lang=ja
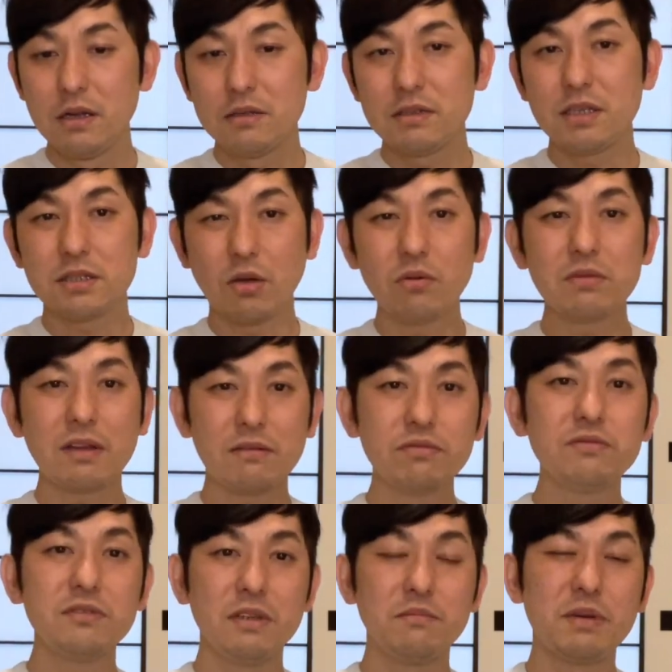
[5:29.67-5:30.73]
でそんな
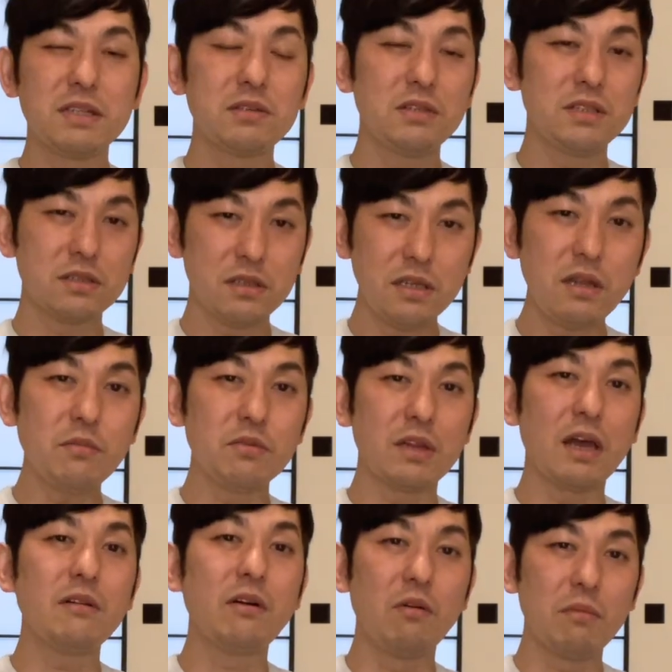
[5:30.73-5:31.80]
風に別に好きでも
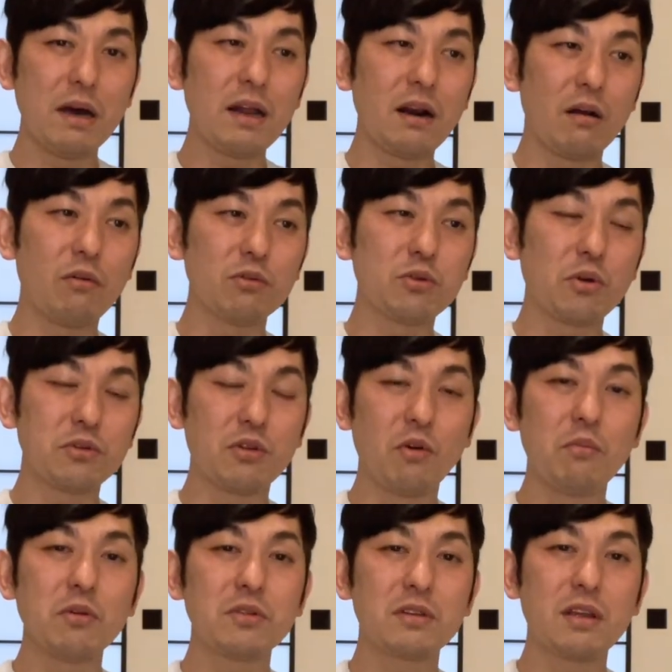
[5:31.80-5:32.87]
ないわお前らのことって
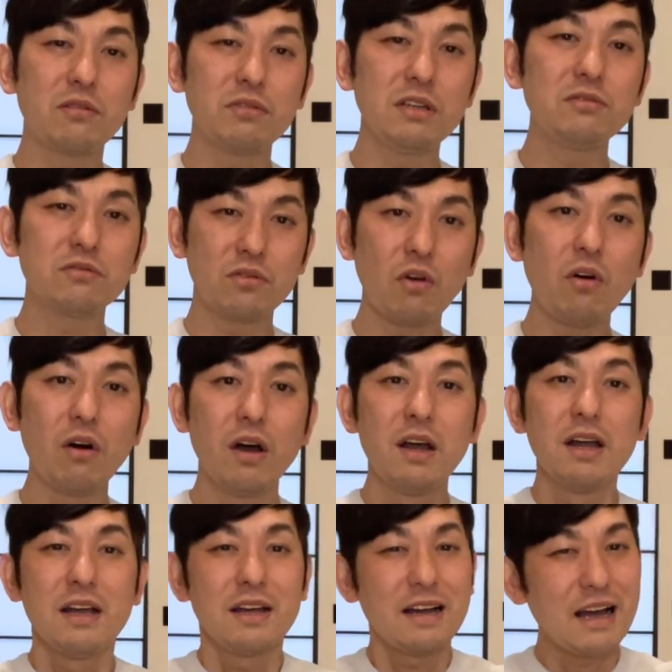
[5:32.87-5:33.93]
思ってる犬と
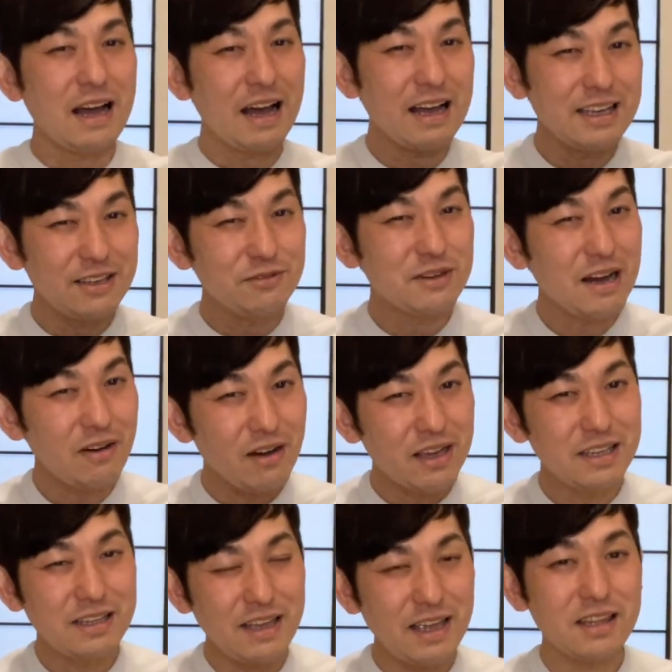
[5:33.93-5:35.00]
ああ、犬かわ
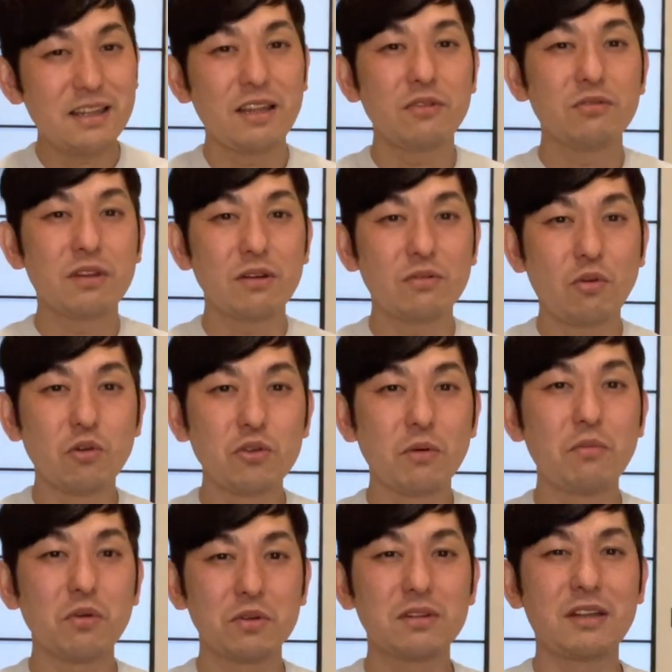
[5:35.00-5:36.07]
いいねって言ってる子
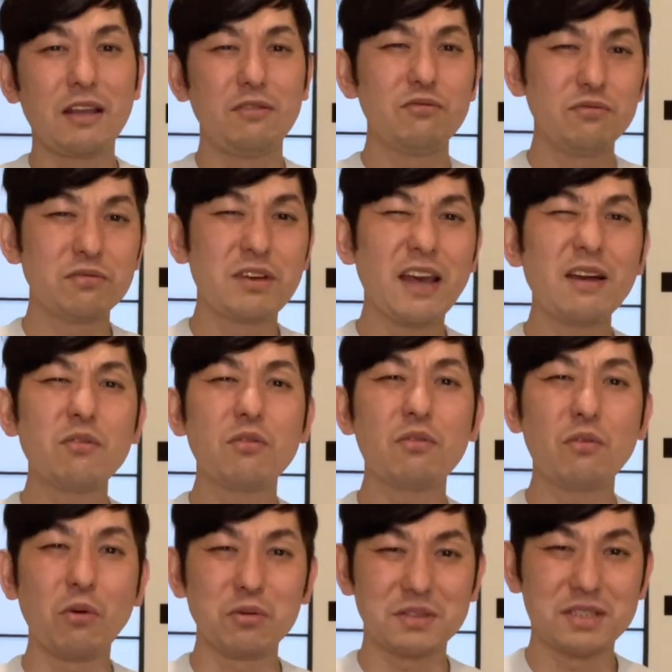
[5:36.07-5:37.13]
供っていう結
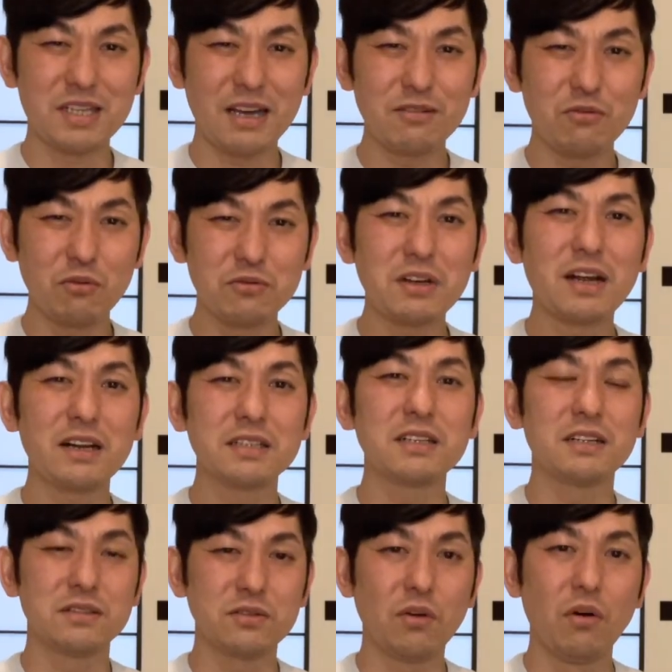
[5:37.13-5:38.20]
構残酷な話
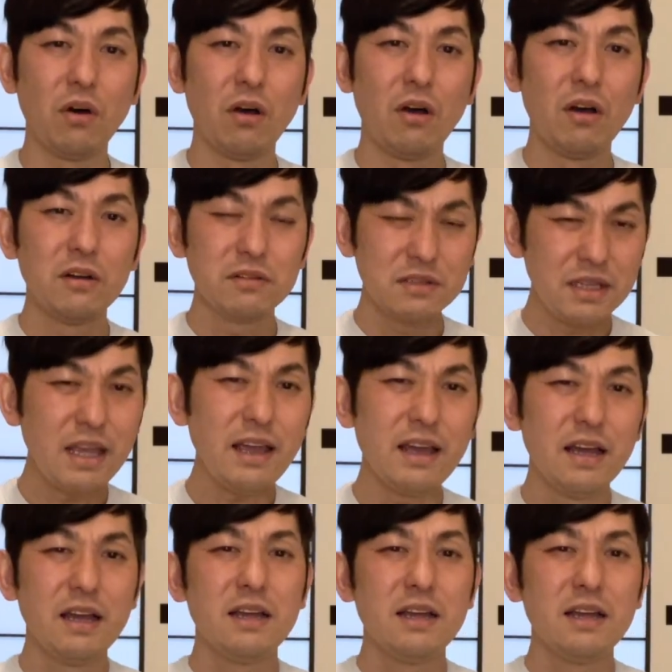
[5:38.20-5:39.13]
なんですよ。で、